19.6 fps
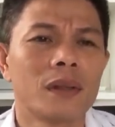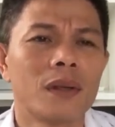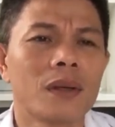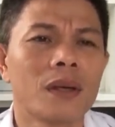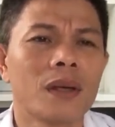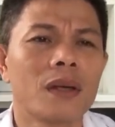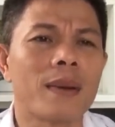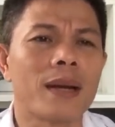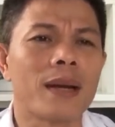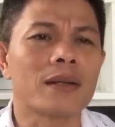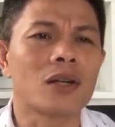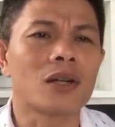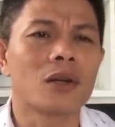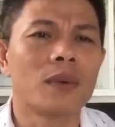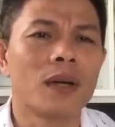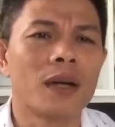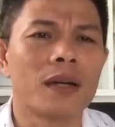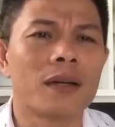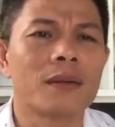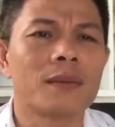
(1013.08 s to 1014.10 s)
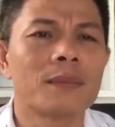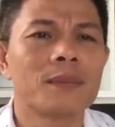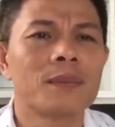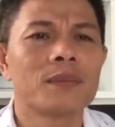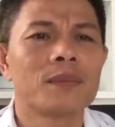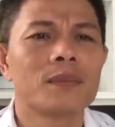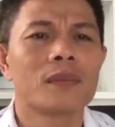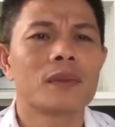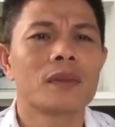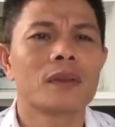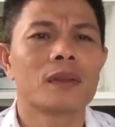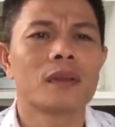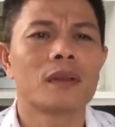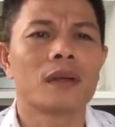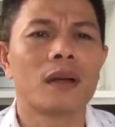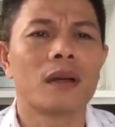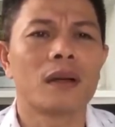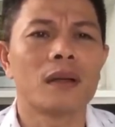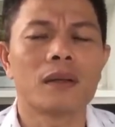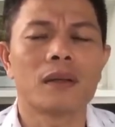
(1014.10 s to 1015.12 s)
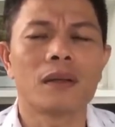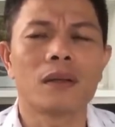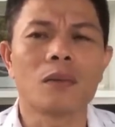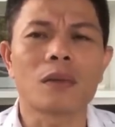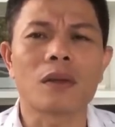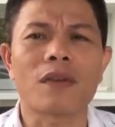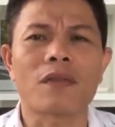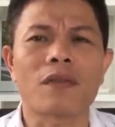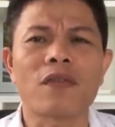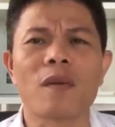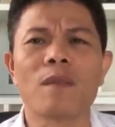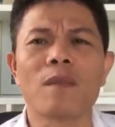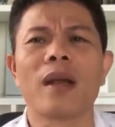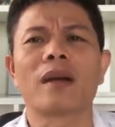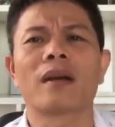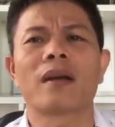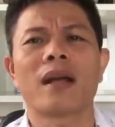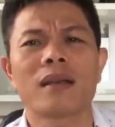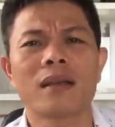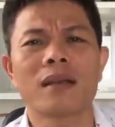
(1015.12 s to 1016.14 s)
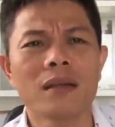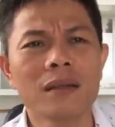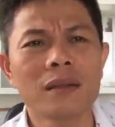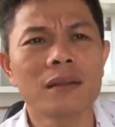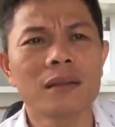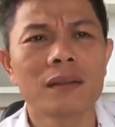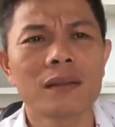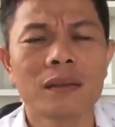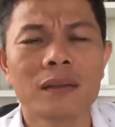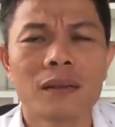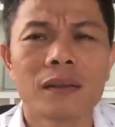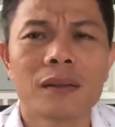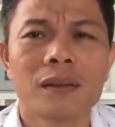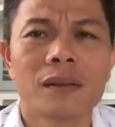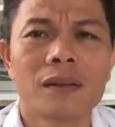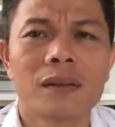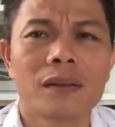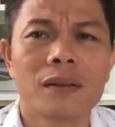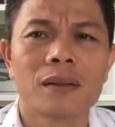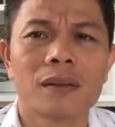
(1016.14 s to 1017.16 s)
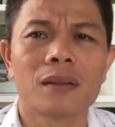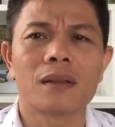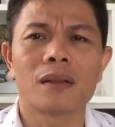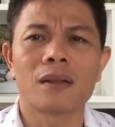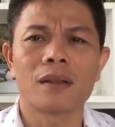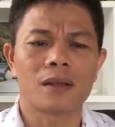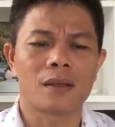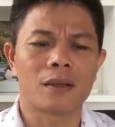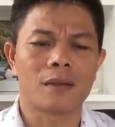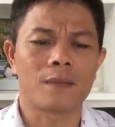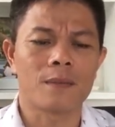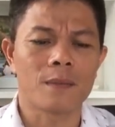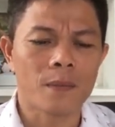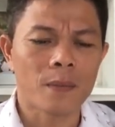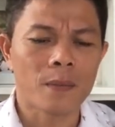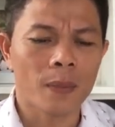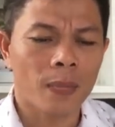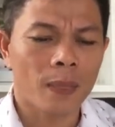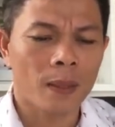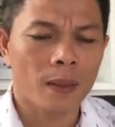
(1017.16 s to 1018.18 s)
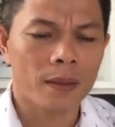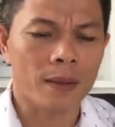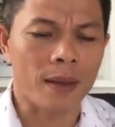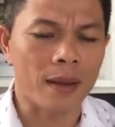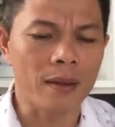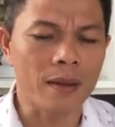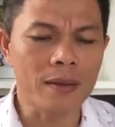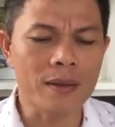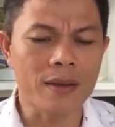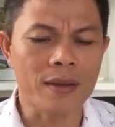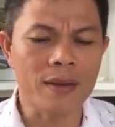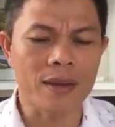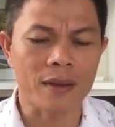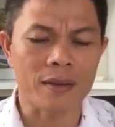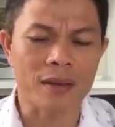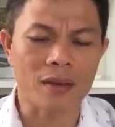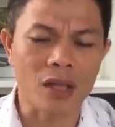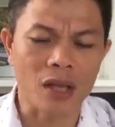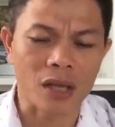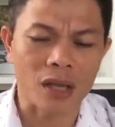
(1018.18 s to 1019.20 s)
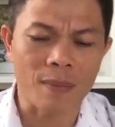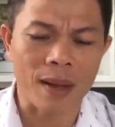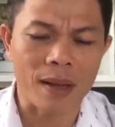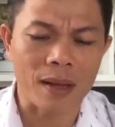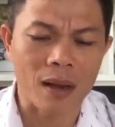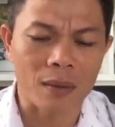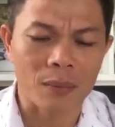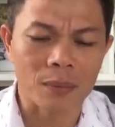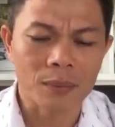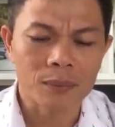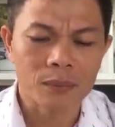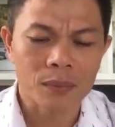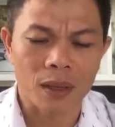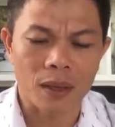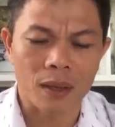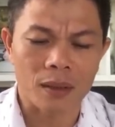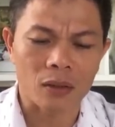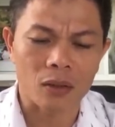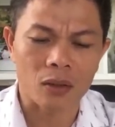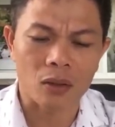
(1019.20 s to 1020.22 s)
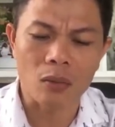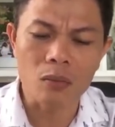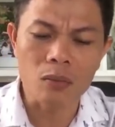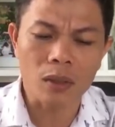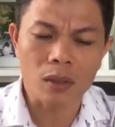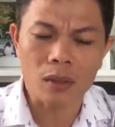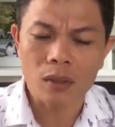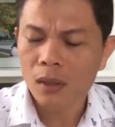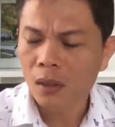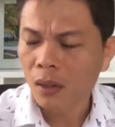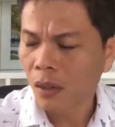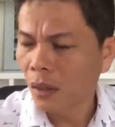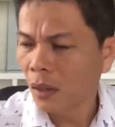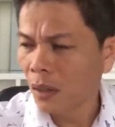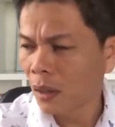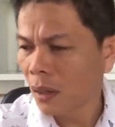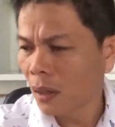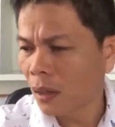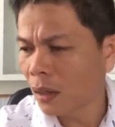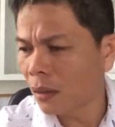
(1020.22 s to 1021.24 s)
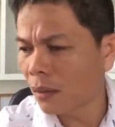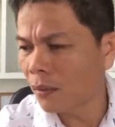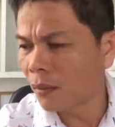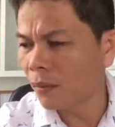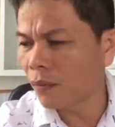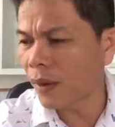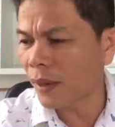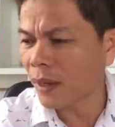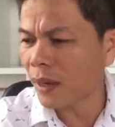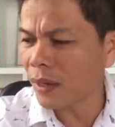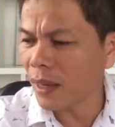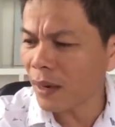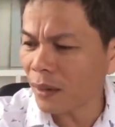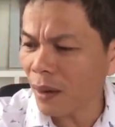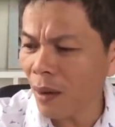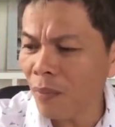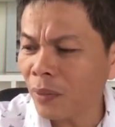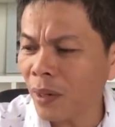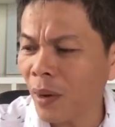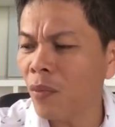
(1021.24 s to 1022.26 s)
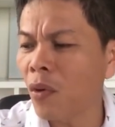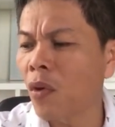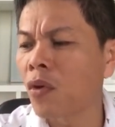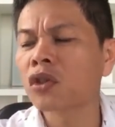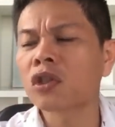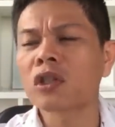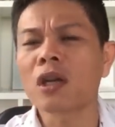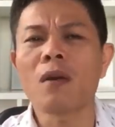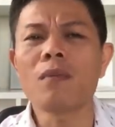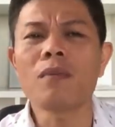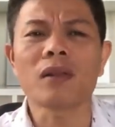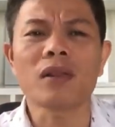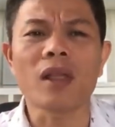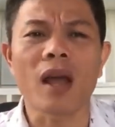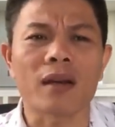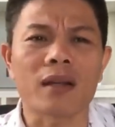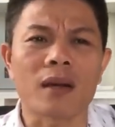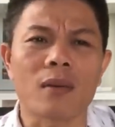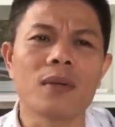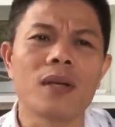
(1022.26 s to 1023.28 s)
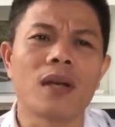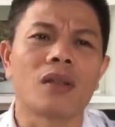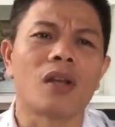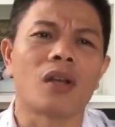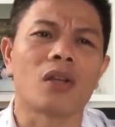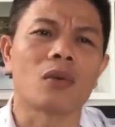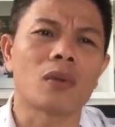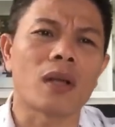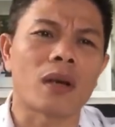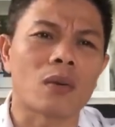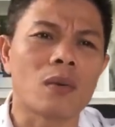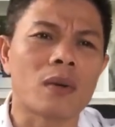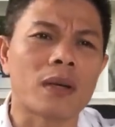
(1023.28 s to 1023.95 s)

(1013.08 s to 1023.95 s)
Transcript: ok bạn trung ơi à, chúng ta phải phân biệt ra chứ à, vậy vậy vậy thì các bạn không à, chúng và chắc chắn trong trong cuộc sống để thành công cái gì thì chúng ta